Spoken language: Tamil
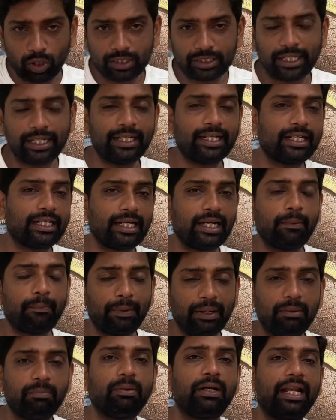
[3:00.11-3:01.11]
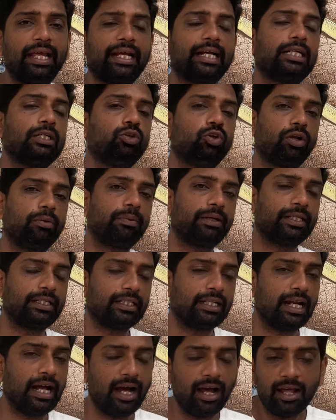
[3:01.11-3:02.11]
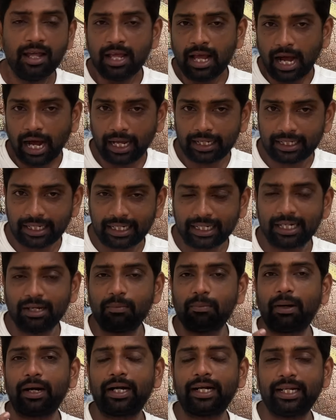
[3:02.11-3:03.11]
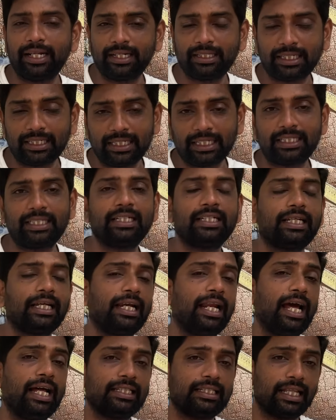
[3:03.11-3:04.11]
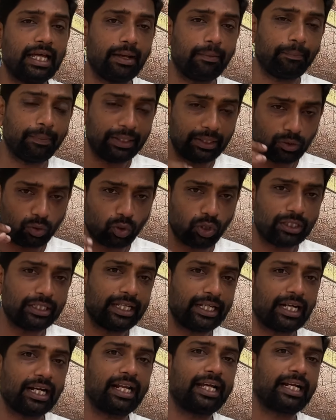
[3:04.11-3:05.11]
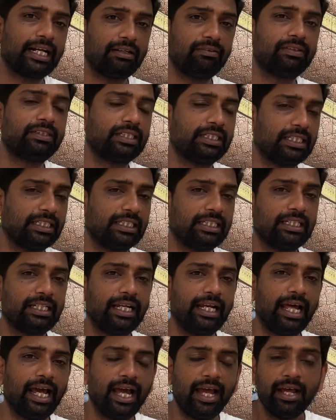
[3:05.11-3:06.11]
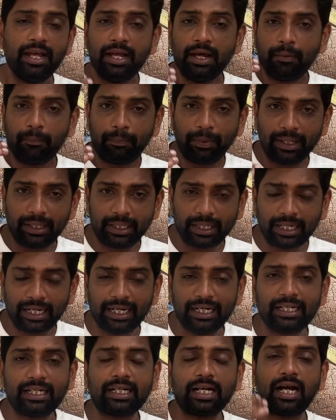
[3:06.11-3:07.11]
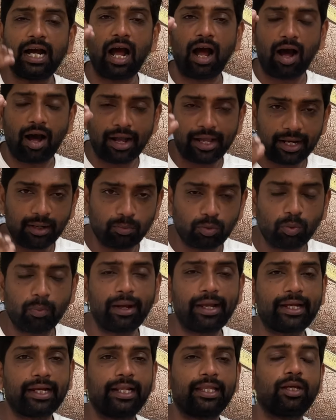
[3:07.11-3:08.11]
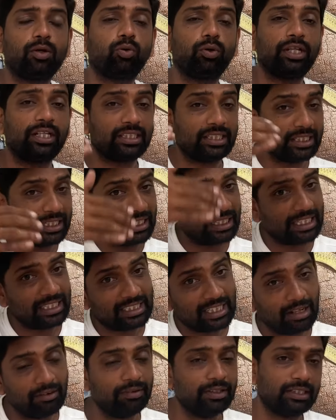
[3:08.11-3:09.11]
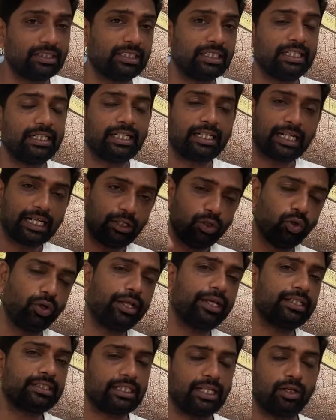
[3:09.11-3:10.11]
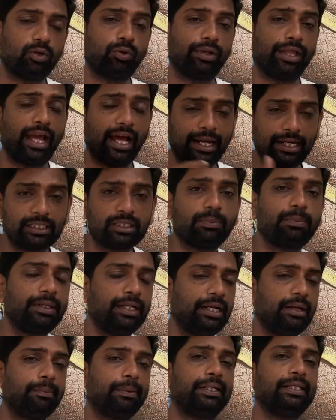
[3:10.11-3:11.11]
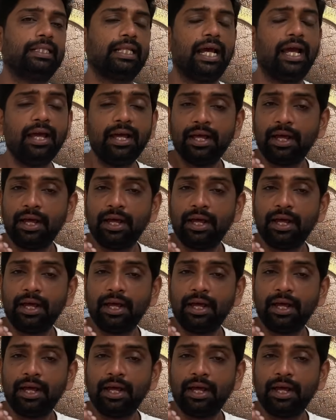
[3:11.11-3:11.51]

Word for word: குழந்தை இருக்கு பெண் பிள்ளை கல்லூரி படிக்குதுன்னா அதற்கு மகளிர் திட்டத்தின் கீழே அந்த பெண் குழந்தைக்கான கல்வி திட்டத்தின் கீழே பெண்களுக்கு ஆயிரம் ரூபாய் கிடைக்கக்கூடிய திட்டத்தை தவிர்த்து கல்லூரிக்கு செல்லக்கூடிய அரசு பள்ளியில படித்த